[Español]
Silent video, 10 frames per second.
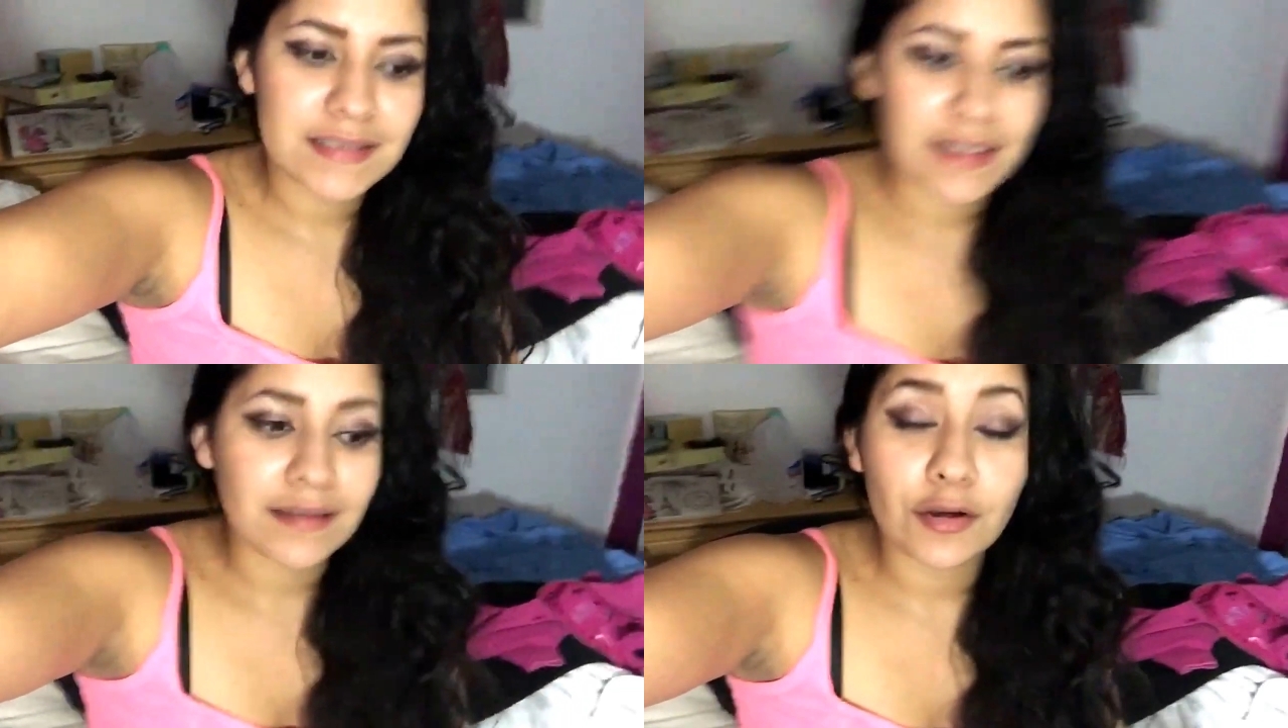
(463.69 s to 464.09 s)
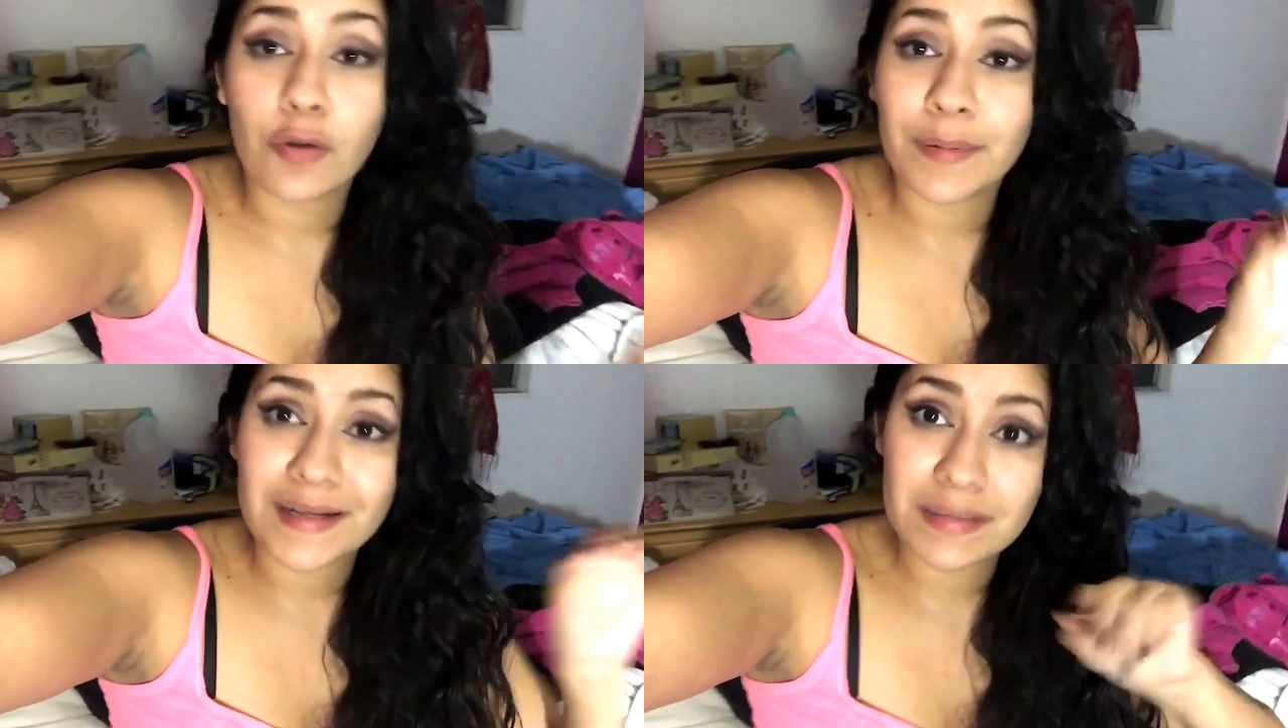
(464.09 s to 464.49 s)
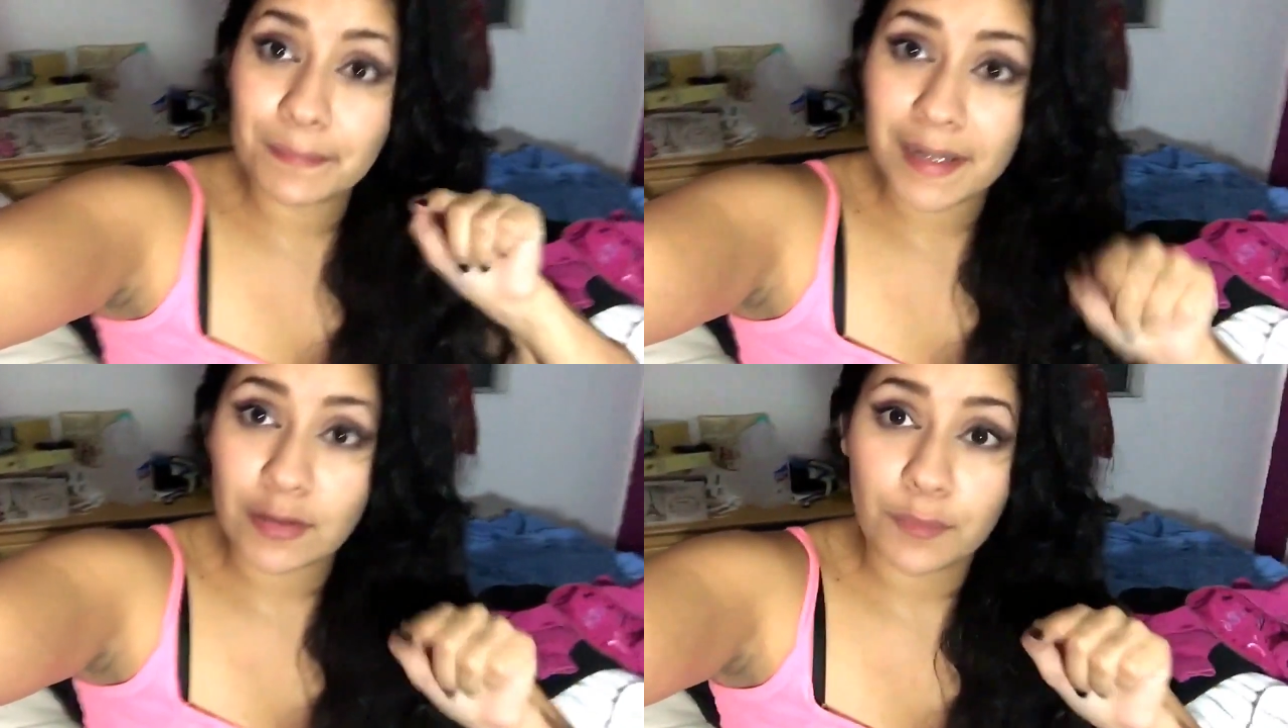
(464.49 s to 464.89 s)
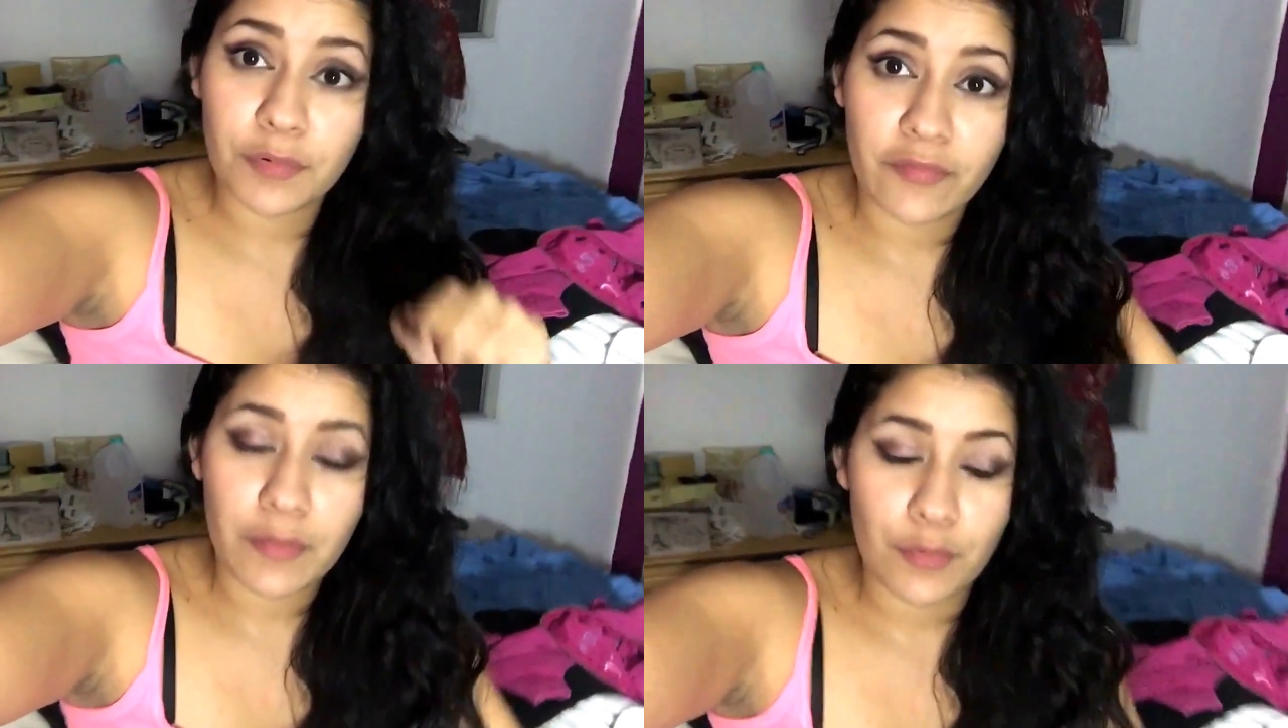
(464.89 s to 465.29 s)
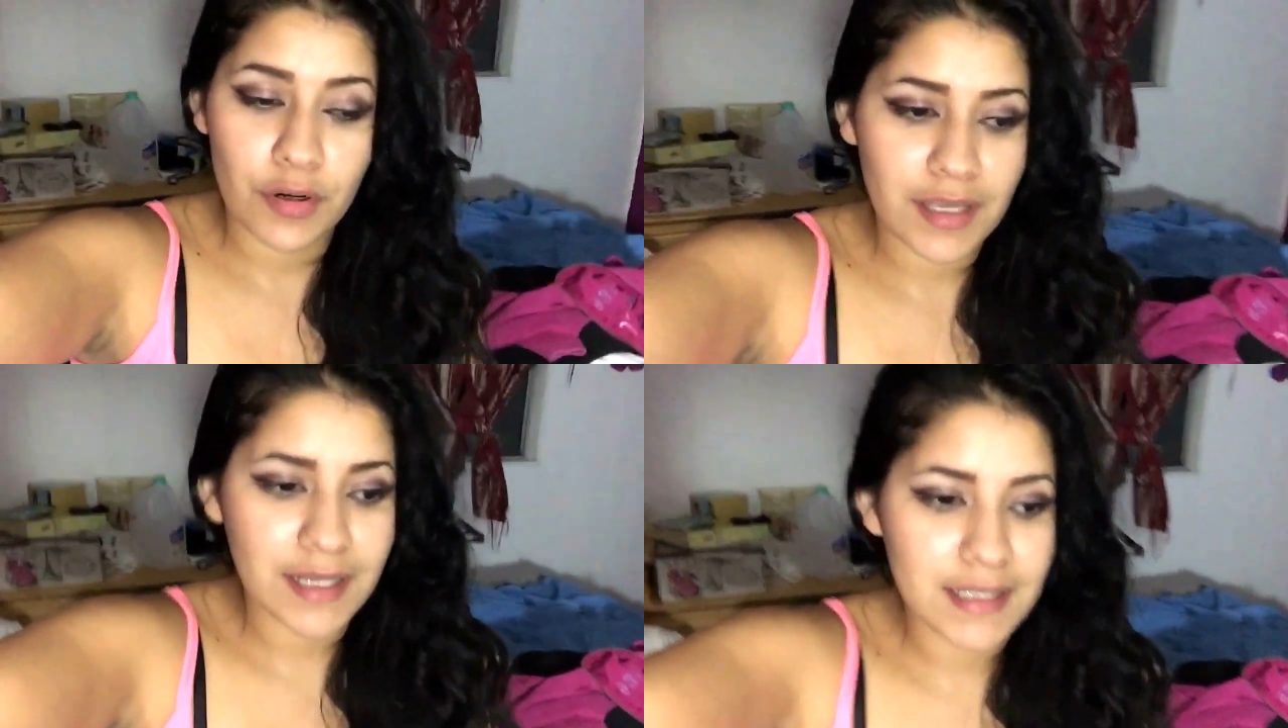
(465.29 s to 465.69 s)
Traten de comprar ese plato, por favor,
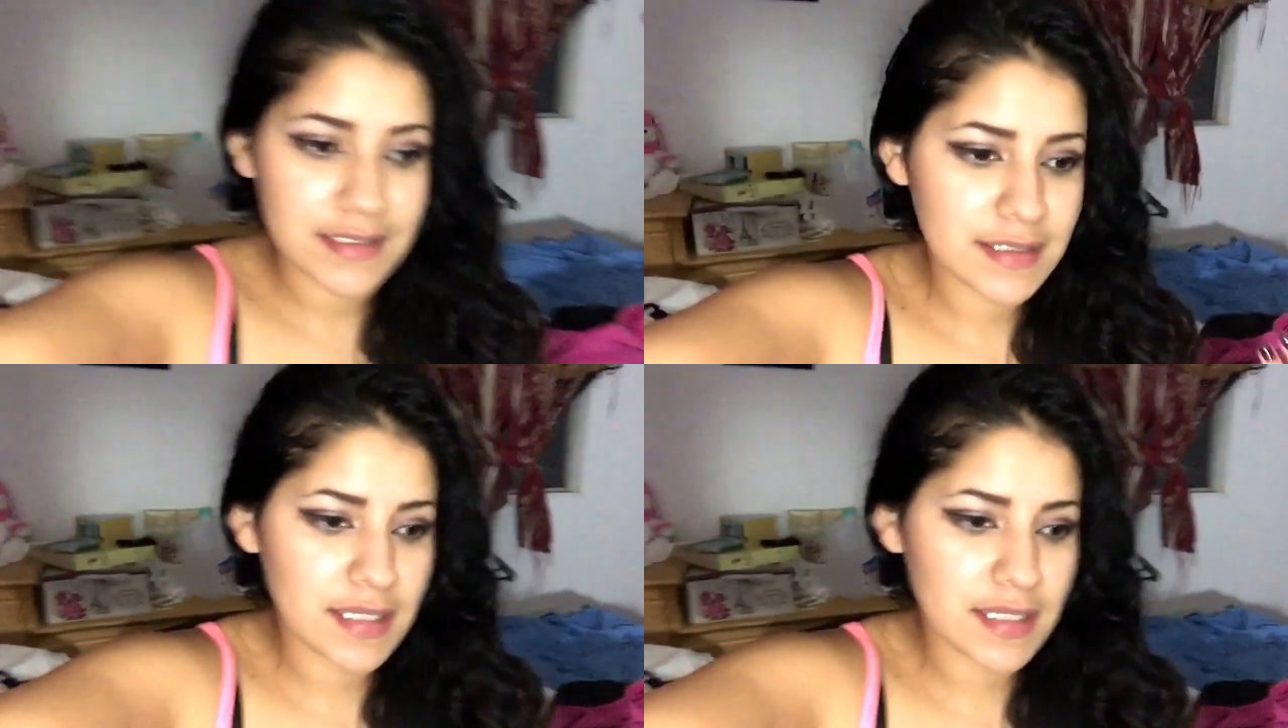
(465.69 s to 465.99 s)
que les